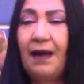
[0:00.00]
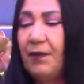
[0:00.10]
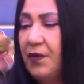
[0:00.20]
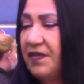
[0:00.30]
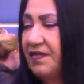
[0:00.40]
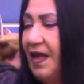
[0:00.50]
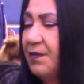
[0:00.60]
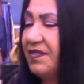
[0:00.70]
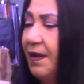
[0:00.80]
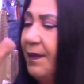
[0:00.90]
Amores,
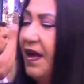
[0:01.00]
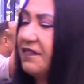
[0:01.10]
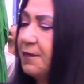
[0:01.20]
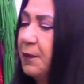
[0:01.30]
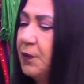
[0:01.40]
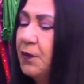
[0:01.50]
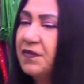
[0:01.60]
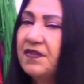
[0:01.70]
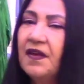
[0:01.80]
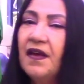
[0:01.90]
temos também as
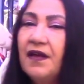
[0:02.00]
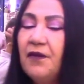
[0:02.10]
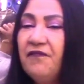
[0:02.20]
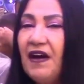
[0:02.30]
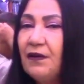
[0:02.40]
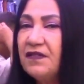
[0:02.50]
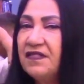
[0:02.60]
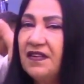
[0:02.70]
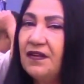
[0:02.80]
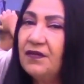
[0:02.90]
plus e o
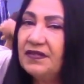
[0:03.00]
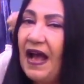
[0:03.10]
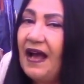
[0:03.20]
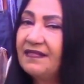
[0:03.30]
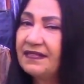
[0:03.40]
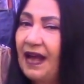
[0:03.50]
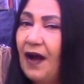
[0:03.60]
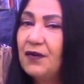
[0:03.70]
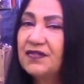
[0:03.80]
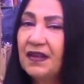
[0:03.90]
valorzinho das
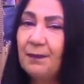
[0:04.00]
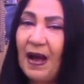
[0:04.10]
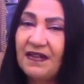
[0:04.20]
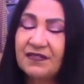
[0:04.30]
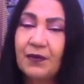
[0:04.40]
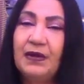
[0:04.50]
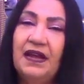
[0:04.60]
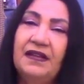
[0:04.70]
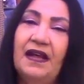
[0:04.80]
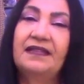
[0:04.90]
calças
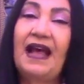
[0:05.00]
masculina